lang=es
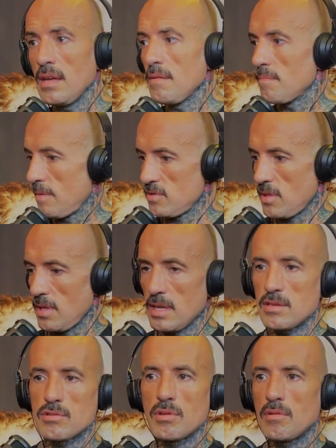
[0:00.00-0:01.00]
Ok,
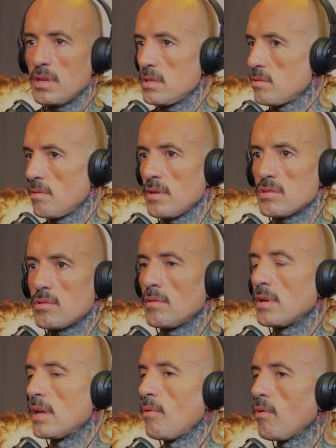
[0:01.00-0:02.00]
vamos a hacer esto,
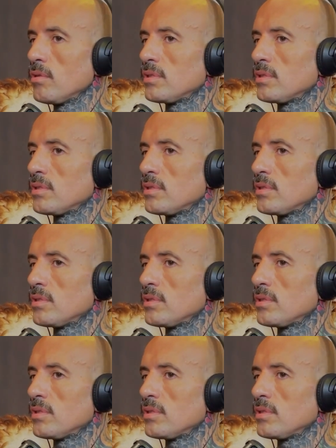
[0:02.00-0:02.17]
esto, esto.